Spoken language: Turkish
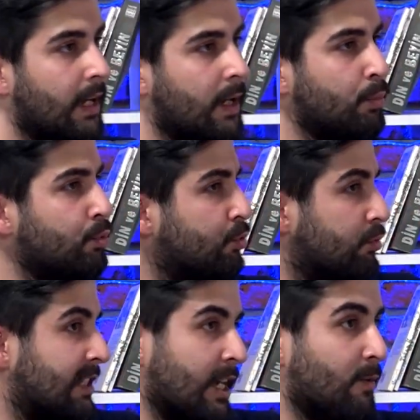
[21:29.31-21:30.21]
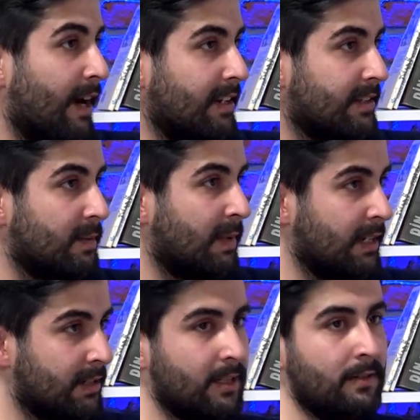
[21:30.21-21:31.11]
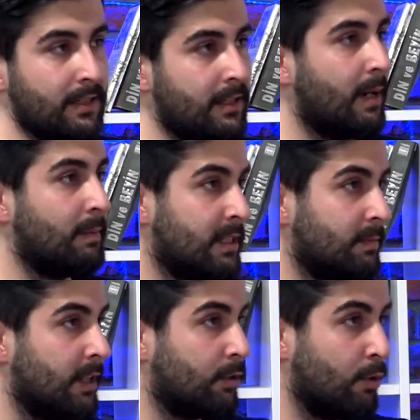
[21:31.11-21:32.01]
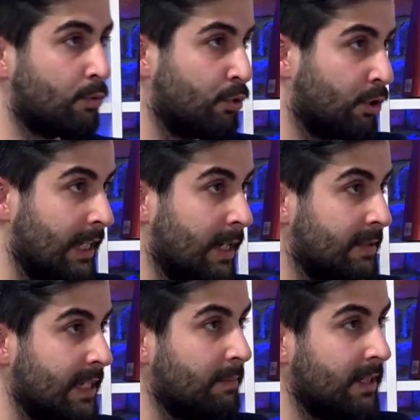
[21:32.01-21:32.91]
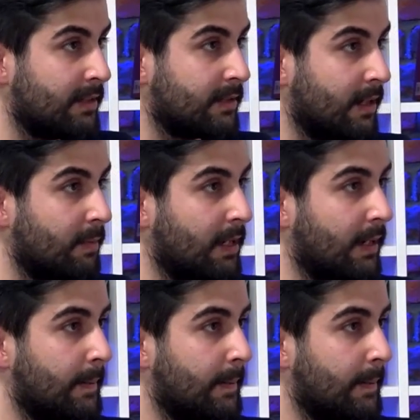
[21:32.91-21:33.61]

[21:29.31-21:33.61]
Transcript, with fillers: E, bu serüven nasıl başladı? Evet İran bizim e, komşu ülkelerimizden birisi ama.